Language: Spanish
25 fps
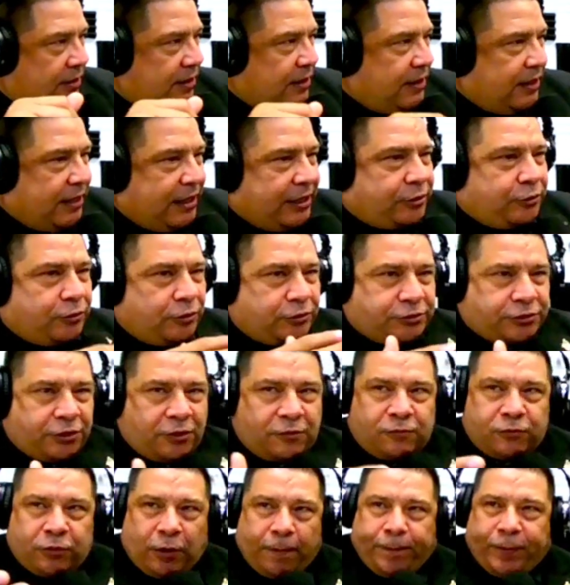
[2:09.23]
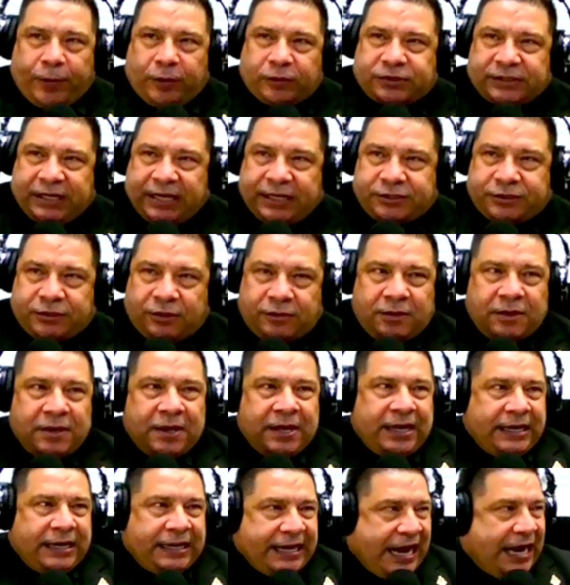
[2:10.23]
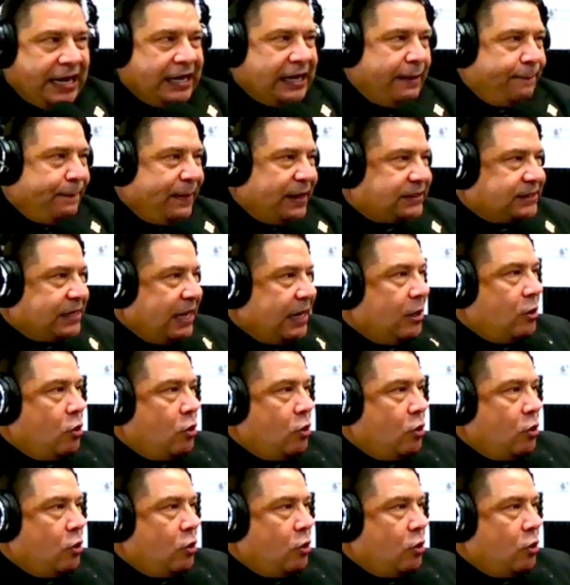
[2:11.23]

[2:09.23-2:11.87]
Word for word: Estos son unos procesos que hay que pasar.